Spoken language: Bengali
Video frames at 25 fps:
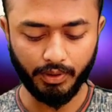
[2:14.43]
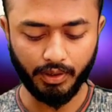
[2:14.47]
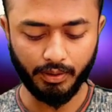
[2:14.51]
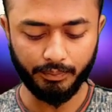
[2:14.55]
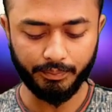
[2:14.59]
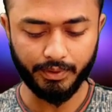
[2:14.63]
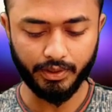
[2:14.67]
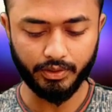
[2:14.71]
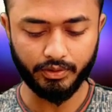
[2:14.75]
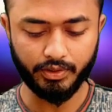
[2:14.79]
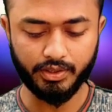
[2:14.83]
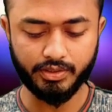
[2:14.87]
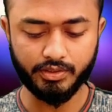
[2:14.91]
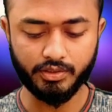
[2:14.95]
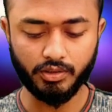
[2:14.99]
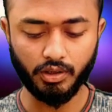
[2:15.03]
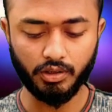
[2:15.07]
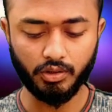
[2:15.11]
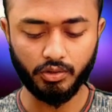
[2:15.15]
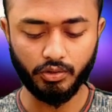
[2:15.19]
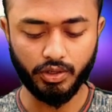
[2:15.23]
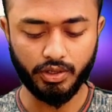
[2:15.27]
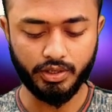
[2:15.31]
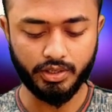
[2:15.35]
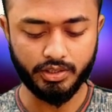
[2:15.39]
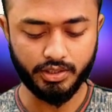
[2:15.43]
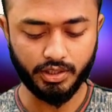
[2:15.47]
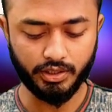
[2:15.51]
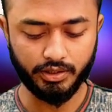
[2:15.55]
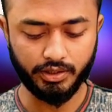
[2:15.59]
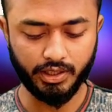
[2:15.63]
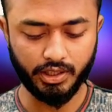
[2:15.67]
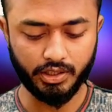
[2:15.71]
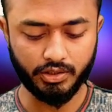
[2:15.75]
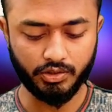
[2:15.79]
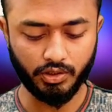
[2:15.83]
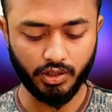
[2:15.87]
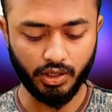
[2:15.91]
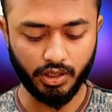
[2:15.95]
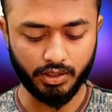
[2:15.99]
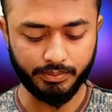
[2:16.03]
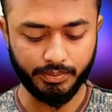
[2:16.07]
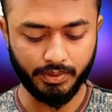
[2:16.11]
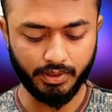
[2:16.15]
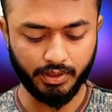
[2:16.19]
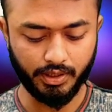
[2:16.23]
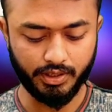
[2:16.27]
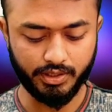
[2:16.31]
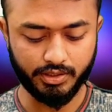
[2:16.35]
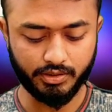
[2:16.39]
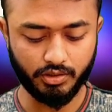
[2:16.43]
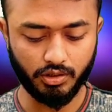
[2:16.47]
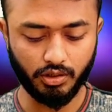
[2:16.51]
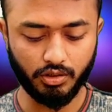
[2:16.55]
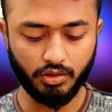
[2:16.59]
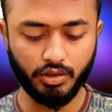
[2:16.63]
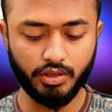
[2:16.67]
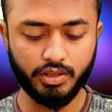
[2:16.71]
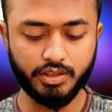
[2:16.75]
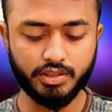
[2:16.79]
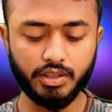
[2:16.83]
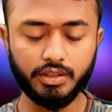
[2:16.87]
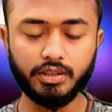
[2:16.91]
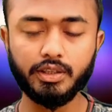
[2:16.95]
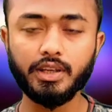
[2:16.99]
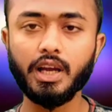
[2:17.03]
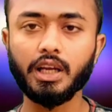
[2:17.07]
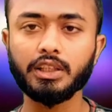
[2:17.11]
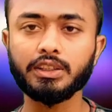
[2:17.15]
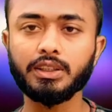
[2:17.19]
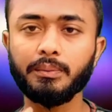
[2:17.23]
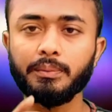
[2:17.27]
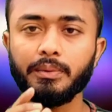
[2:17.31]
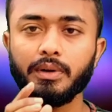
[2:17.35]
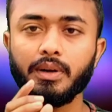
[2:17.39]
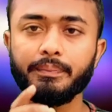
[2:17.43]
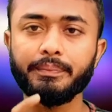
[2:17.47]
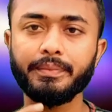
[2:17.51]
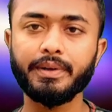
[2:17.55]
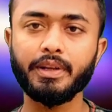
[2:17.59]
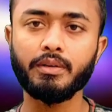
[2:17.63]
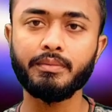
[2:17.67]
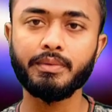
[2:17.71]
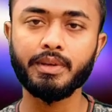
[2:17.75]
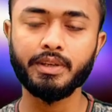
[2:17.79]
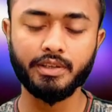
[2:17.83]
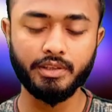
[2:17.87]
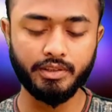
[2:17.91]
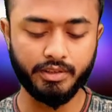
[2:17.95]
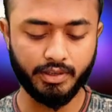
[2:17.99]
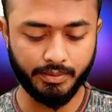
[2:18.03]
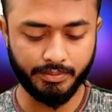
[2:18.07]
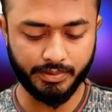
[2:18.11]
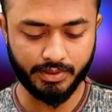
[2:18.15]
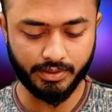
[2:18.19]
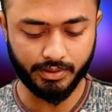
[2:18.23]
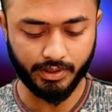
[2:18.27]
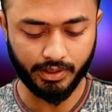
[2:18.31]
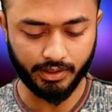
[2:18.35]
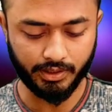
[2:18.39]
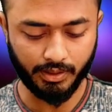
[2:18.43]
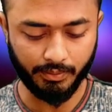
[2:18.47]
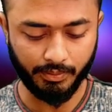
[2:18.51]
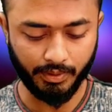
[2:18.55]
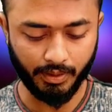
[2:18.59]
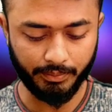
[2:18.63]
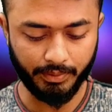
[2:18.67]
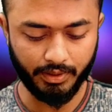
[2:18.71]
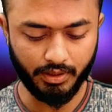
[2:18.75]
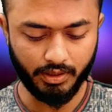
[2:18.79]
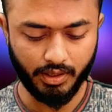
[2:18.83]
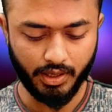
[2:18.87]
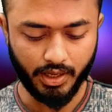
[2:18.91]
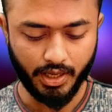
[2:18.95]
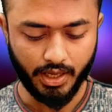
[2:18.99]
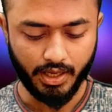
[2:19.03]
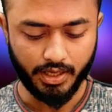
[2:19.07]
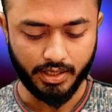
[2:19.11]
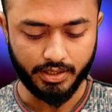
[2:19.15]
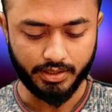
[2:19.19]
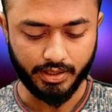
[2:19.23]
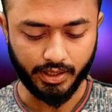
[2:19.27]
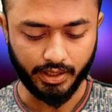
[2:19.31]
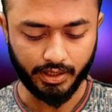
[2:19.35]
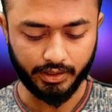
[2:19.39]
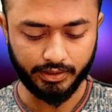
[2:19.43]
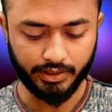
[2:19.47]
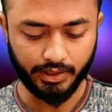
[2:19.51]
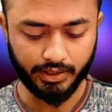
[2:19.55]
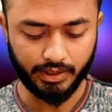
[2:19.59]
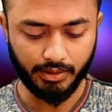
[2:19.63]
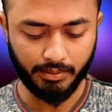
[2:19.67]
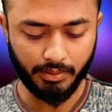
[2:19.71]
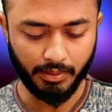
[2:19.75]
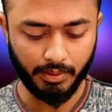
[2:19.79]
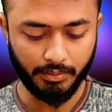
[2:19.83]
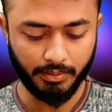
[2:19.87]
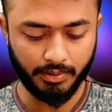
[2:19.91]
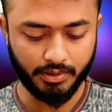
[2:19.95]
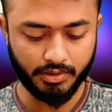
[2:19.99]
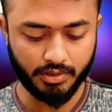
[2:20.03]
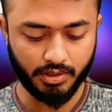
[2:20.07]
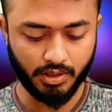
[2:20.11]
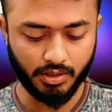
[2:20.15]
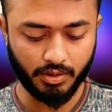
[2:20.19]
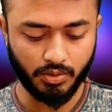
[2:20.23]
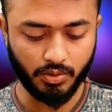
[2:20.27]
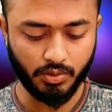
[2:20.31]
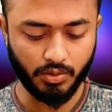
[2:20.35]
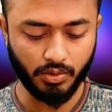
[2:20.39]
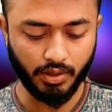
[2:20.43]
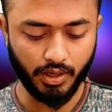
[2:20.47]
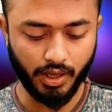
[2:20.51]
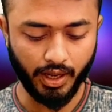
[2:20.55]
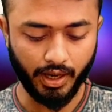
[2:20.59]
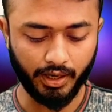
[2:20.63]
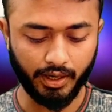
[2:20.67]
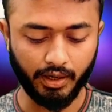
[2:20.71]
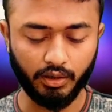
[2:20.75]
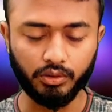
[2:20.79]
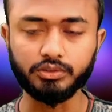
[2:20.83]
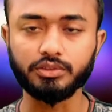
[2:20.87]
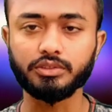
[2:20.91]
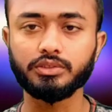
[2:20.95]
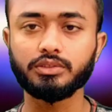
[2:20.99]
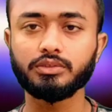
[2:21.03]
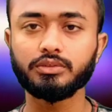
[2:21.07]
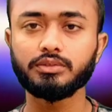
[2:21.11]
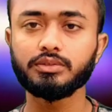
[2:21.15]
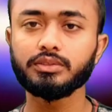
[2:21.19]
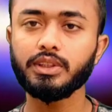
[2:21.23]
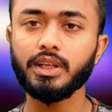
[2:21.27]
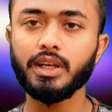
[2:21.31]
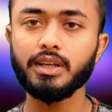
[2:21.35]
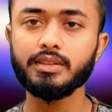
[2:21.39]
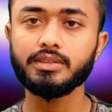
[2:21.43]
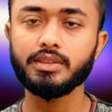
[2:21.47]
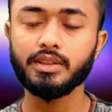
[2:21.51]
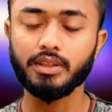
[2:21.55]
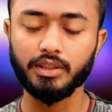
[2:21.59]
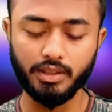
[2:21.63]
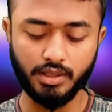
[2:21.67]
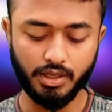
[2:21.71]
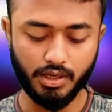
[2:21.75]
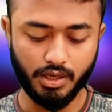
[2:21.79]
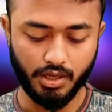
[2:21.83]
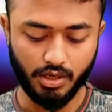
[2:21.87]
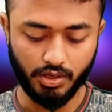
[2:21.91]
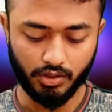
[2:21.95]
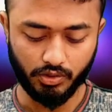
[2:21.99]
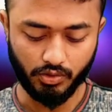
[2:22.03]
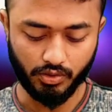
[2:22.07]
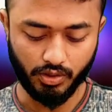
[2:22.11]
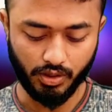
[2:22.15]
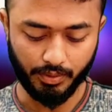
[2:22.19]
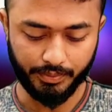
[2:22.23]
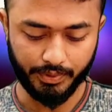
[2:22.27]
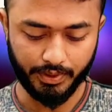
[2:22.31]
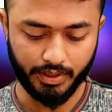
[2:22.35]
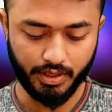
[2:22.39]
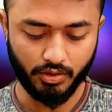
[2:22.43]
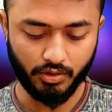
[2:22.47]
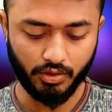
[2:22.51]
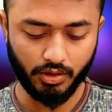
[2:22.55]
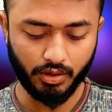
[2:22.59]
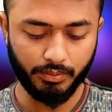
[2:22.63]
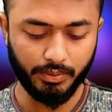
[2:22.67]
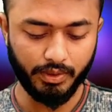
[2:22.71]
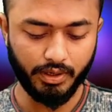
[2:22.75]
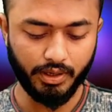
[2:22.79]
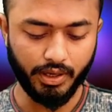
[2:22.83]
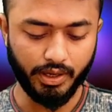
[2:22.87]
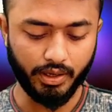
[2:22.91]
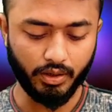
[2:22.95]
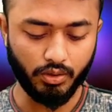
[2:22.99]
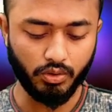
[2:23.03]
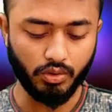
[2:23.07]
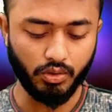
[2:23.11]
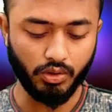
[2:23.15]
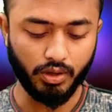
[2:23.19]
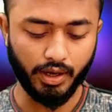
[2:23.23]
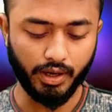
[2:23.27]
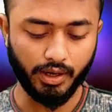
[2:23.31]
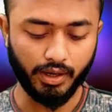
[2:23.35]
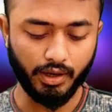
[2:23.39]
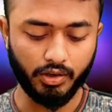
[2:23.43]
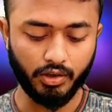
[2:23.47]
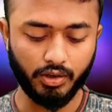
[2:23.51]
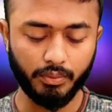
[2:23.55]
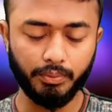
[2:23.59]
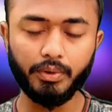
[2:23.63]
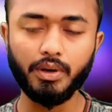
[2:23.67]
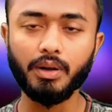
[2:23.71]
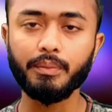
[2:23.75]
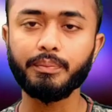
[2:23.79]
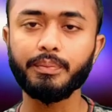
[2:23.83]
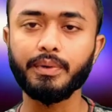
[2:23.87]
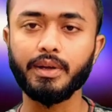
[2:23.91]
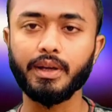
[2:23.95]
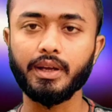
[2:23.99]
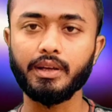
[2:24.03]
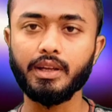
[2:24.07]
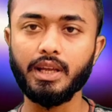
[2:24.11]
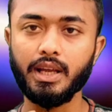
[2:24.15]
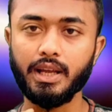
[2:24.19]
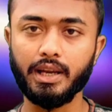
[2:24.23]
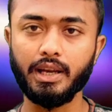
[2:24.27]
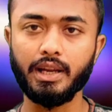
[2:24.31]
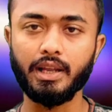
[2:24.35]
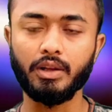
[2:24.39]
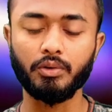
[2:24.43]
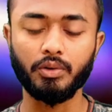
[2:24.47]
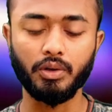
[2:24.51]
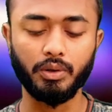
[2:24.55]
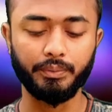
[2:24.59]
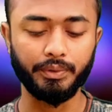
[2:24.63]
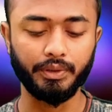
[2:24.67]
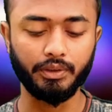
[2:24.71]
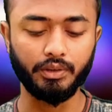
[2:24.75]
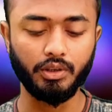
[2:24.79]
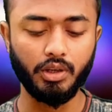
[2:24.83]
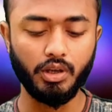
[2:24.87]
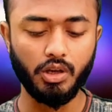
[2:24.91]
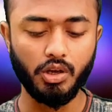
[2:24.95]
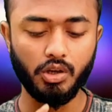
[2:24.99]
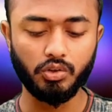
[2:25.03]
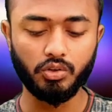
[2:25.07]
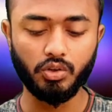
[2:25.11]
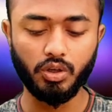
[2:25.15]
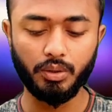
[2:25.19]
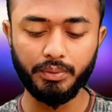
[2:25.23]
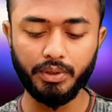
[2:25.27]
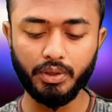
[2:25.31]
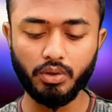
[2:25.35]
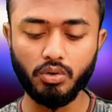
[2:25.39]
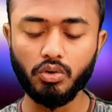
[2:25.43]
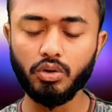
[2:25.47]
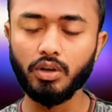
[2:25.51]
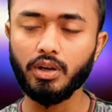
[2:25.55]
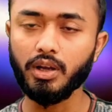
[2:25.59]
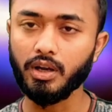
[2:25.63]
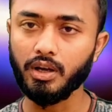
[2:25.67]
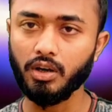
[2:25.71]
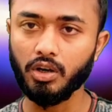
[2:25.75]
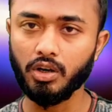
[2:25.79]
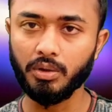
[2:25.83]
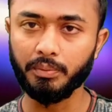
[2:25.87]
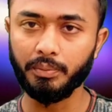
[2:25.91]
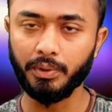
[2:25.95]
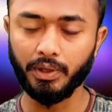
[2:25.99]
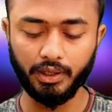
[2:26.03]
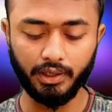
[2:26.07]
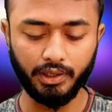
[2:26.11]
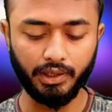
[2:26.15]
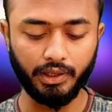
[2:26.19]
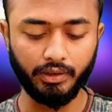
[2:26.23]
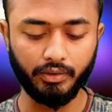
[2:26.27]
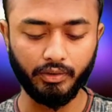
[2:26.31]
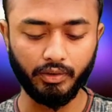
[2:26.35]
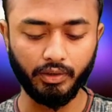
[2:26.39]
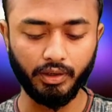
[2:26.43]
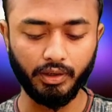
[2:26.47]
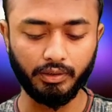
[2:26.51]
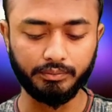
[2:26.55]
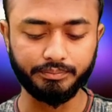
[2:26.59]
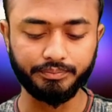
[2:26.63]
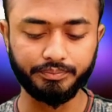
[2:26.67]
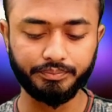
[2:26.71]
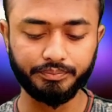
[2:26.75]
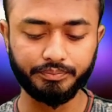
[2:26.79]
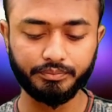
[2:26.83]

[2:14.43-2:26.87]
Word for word: পর আপনি একটি স্কল করে নিচের দিকে চলে আসবেন স্কল করে নিচের দিকে আসার পর আপনি এরকম একটি ইন্টারভিউ দেখতে পারবেন যেখানে দেখতে পারবেন যে গুগল অ্যাকাউন্ট ঠিক আছে তো আপনি কি করবেন এই গুগল অ্যাকাউন্টের পর আপনি এখানে ক্লিক করবেন তো আমি গুগল অ্যাকাউন্টের পর ক্লিক করলাম